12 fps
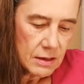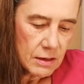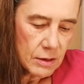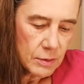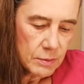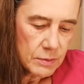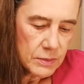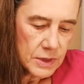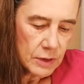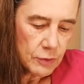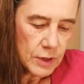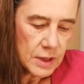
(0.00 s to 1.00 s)
Ähm,
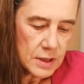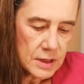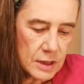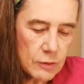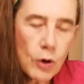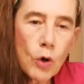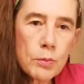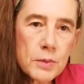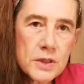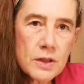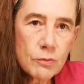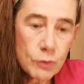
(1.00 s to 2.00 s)
definitiv auch ein
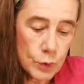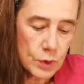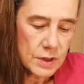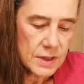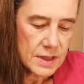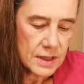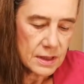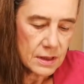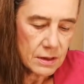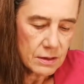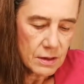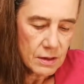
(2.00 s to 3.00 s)
bisschen
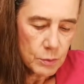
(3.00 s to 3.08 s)
würzig.